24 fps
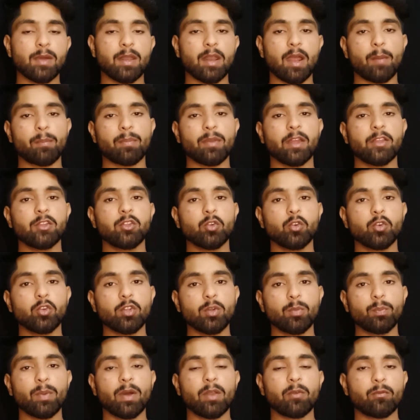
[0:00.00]
अपना यूट्यूब
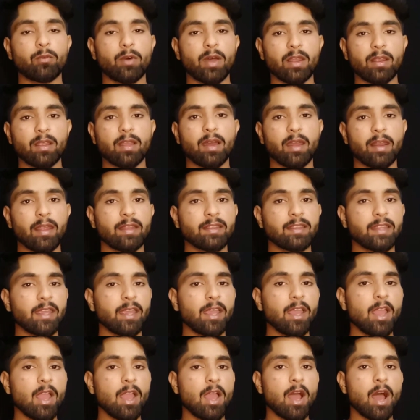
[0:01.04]
पर वर्क कर रहे थे
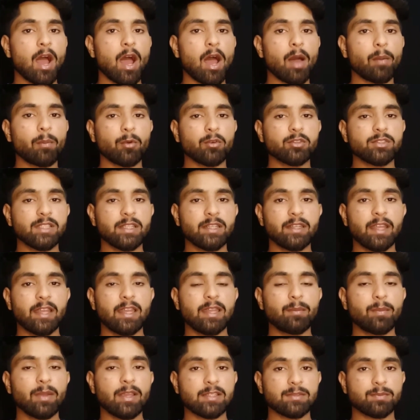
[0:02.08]
आप उसी डेली
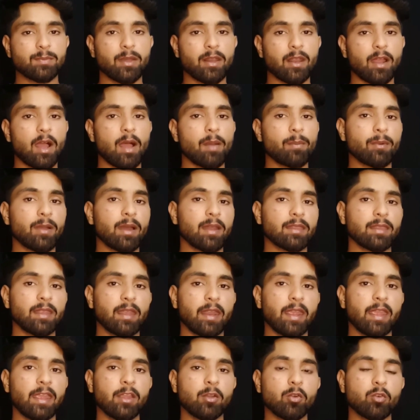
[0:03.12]
बेस पर आप करते
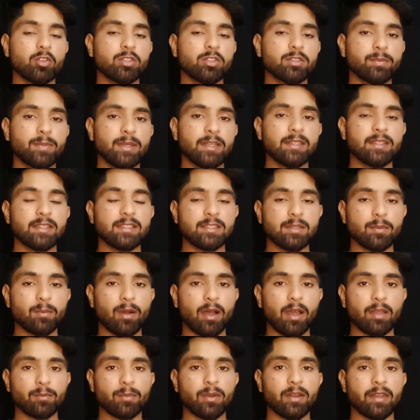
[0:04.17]
रहें कुछ भी इस
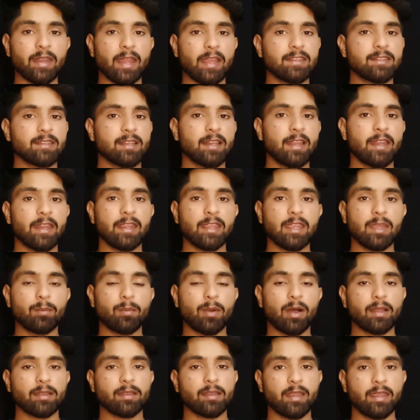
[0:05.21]
बात पर टेंशन लेने की
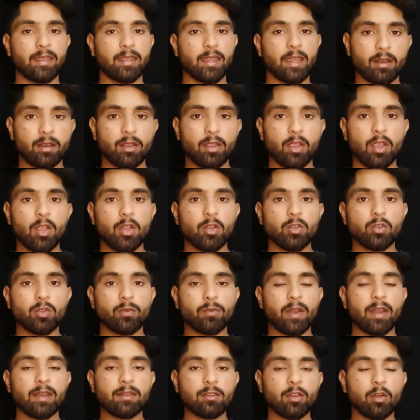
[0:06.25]
बात नहीं है तो
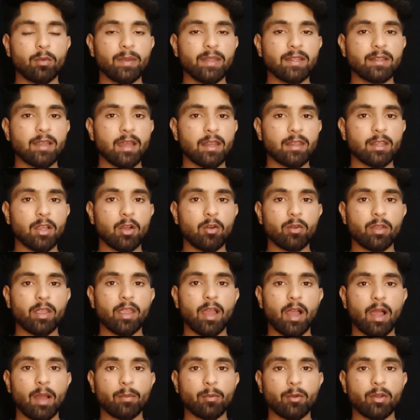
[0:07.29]
फ्रेंड्स उम्मीद करता हूं कि
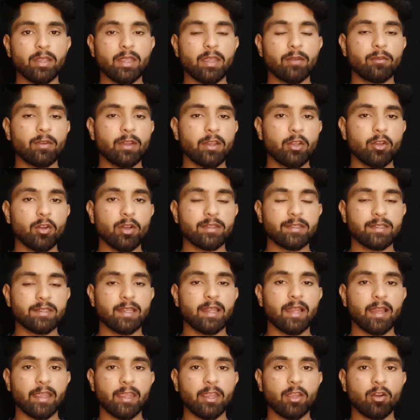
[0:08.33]
आपको ये वीडियो अच्छी
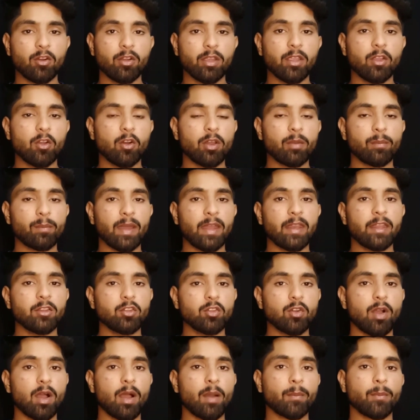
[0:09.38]
लगी होगी और मैंने जो
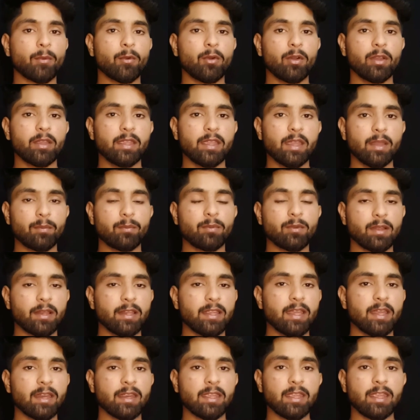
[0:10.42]
आपको ये
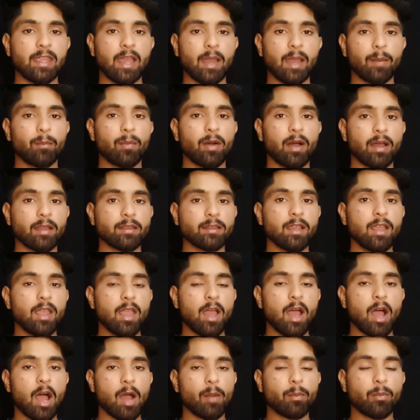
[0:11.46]
क्लियर किया है बात
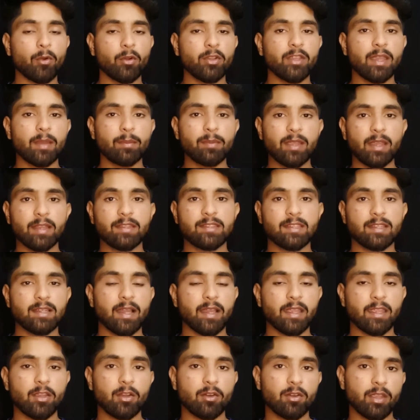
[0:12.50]
आपको ये भी अच्छी
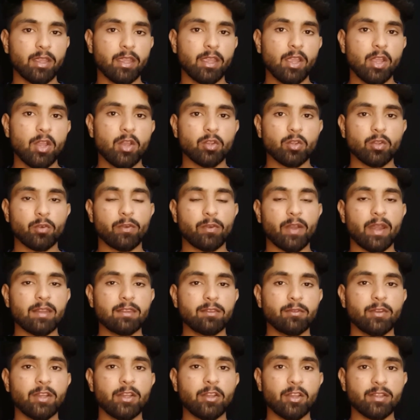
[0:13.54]
लगी होगी तो फ्रेंड्स
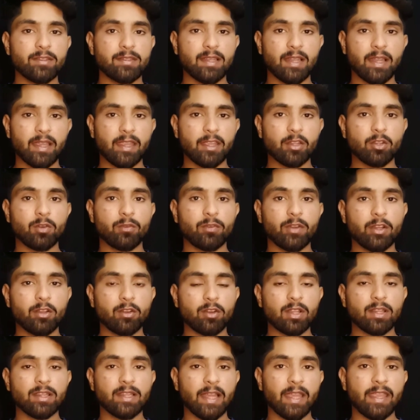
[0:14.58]
वीडियो अच्छी लगी तो वीडियो को
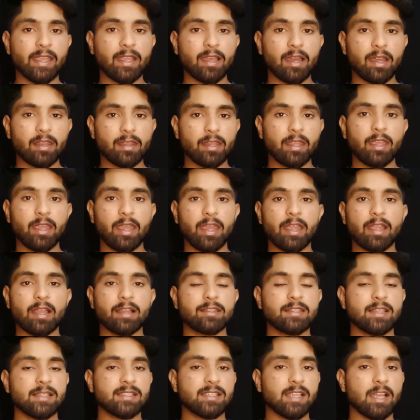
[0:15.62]
लाइक कर दें एक
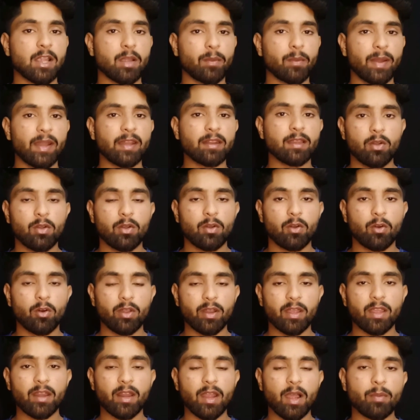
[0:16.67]
अच्छा सा कमेंट कर दें और
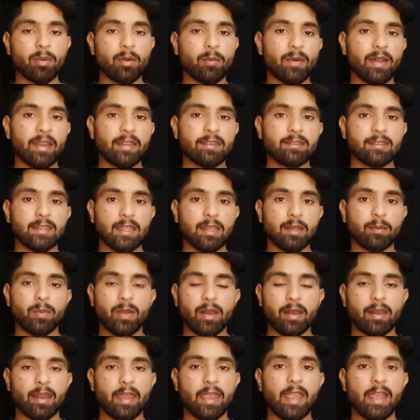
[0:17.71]
अगर आप हमारे चैनल पर
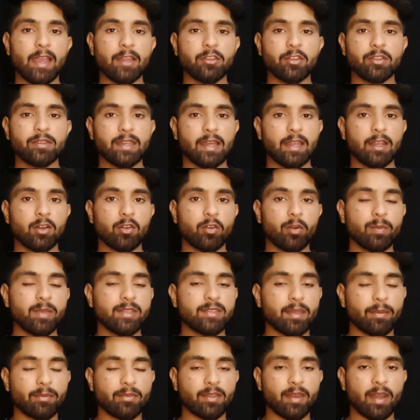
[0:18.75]
नए हैं तो चैनल को भी
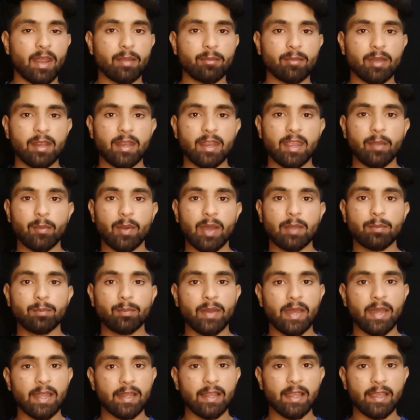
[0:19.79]
सब्सक्राइब करने के बाद
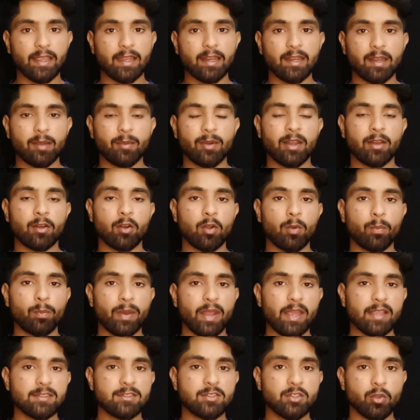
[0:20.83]
बेल आइकन के बटन को
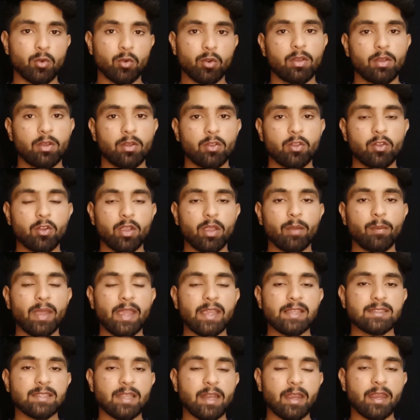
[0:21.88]
प्रेस जरूर कर दें कि मैं
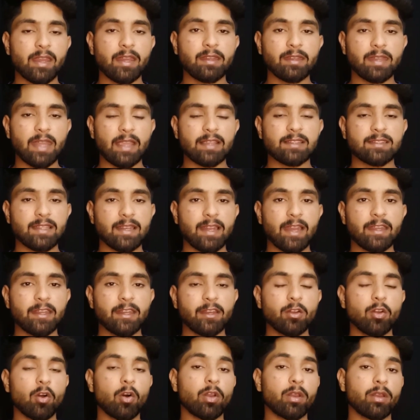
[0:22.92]
इस तरह की टैक्स
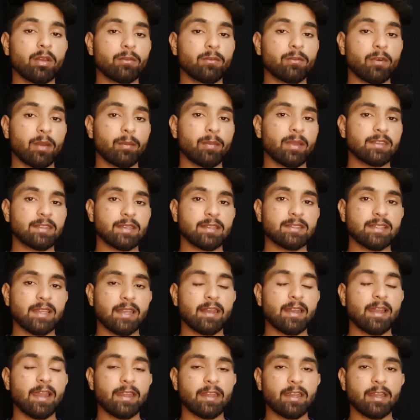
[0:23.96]
रिलेटेड और इन्फॉर्मेशन से
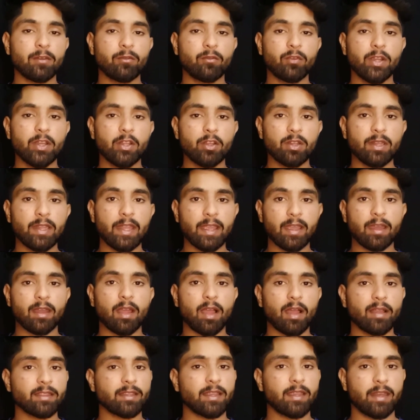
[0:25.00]
रिलेटेड वीडियो लेकर
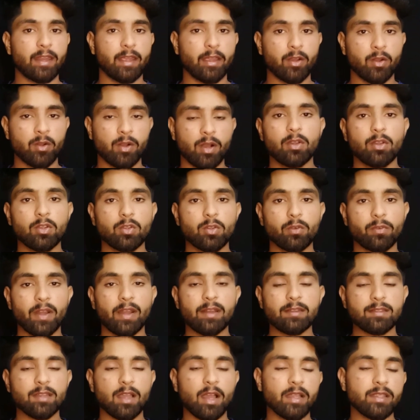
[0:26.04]
आता ही रहूंगा
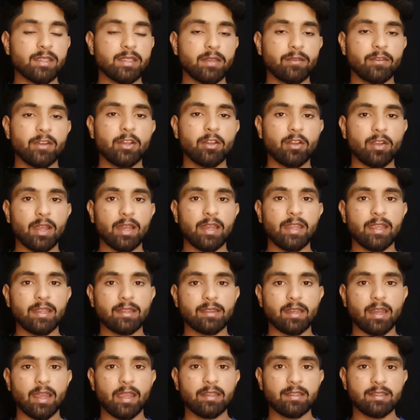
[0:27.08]
फ्रेंड्स आज की वीडियो के लिए
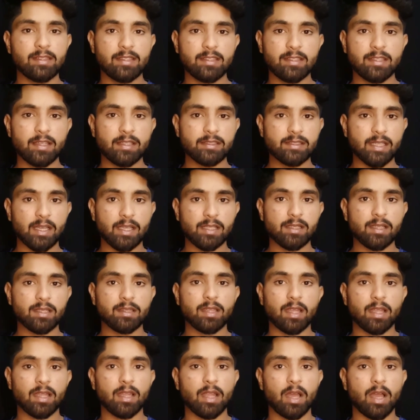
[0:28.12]
इतना ही दीजिए इजाजत
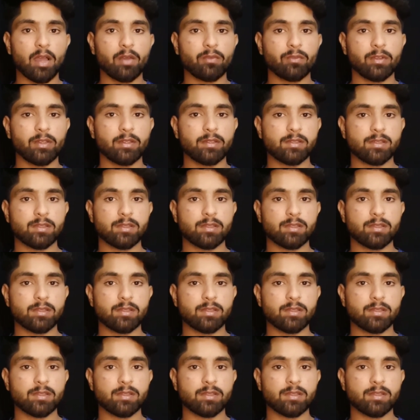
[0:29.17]
अल्लाह हाफिज़